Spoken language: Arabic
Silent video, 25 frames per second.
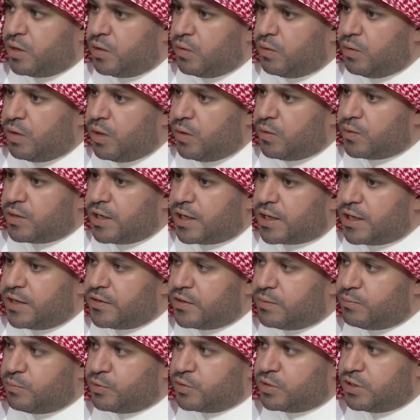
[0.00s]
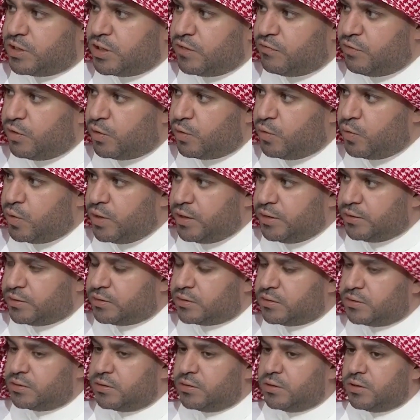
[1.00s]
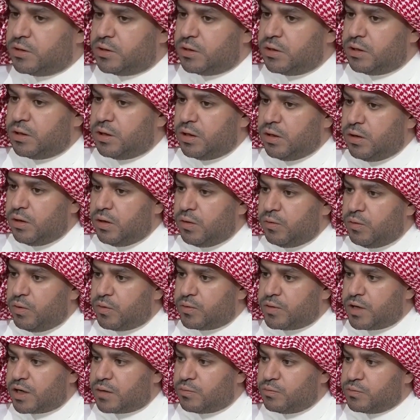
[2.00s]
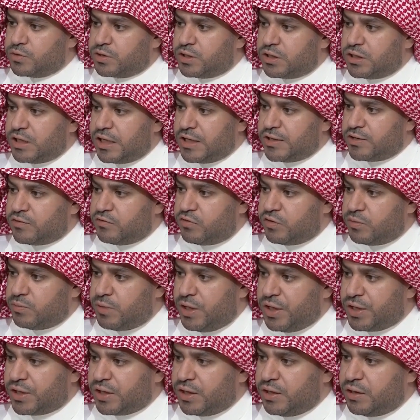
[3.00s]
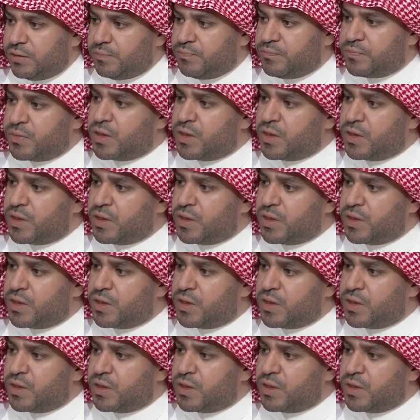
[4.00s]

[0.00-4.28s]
وهناك أيضا منتدى في الكويت آه، وهناك منتدى أيضا في البحرين